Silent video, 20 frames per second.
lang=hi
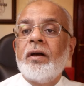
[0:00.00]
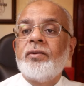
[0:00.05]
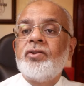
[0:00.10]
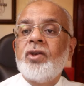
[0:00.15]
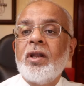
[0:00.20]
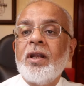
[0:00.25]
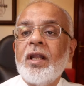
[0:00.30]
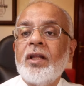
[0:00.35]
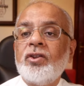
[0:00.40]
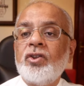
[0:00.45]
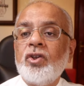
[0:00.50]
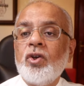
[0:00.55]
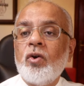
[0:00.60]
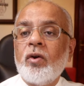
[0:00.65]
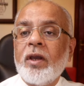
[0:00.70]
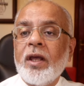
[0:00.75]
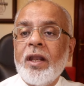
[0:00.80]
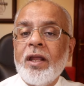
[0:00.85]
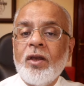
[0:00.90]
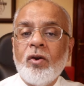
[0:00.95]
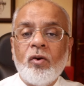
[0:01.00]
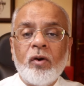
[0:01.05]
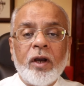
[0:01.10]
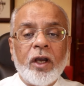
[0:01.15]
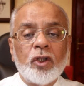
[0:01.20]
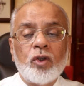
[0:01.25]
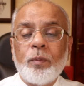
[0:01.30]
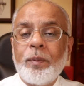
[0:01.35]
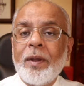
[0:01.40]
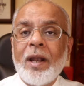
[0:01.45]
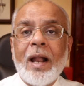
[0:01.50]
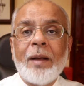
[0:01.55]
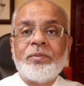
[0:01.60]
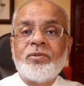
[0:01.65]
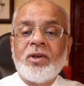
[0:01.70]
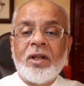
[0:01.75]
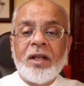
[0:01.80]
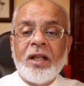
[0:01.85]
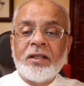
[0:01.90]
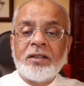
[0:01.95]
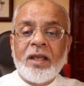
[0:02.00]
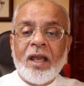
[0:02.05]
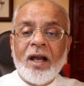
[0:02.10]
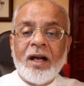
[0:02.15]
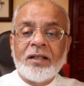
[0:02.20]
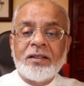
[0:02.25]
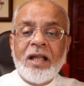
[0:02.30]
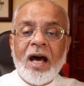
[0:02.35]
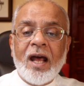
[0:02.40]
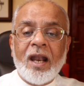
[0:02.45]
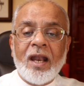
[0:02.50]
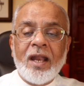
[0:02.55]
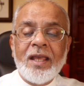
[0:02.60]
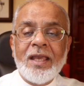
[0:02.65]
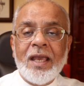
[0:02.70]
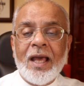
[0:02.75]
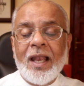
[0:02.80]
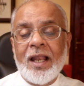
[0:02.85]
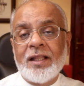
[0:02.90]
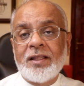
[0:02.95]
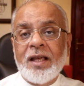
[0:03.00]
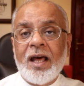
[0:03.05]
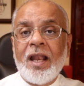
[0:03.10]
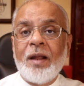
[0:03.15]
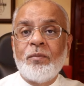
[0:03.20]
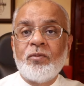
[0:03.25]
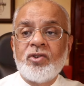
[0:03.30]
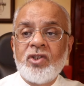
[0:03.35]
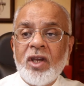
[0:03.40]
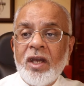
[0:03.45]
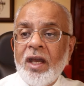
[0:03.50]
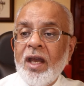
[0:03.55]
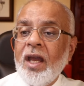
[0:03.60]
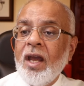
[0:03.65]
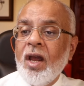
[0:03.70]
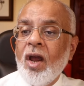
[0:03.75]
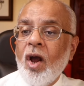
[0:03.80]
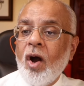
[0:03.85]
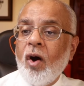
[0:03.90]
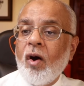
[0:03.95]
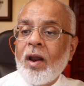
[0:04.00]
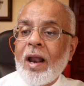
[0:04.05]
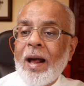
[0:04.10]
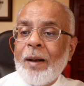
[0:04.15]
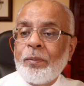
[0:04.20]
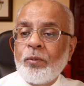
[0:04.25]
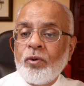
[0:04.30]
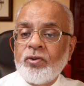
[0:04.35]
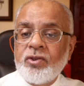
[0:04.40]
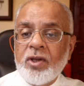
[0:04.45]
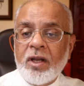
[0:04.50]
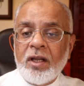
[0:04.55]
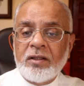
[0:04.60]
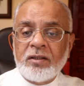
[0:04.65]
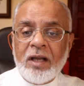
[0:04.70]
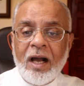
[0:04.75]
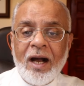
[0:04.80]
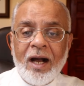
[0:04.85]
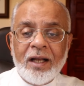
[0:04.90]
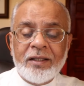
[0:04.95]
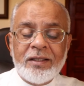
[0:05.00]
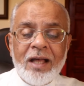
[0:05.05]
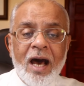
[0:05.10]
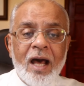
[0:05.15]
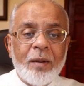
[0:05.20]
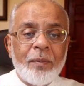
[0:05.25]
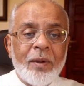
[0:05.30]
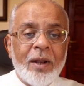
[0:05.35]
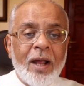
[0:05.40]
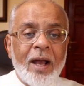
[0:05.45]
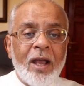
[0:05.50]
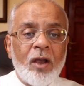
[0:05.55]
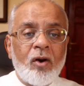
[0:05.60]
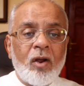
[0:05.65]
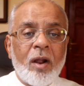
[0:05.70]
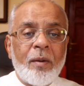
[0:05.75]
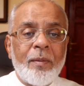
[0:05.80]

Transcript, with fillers: जन्नतियों के नहीं होंगे तो फिर आप जन्नत के हकदार नहीं हैं अल्लाह ताला मुझे और आपको जन्नत का हकदार बनाए और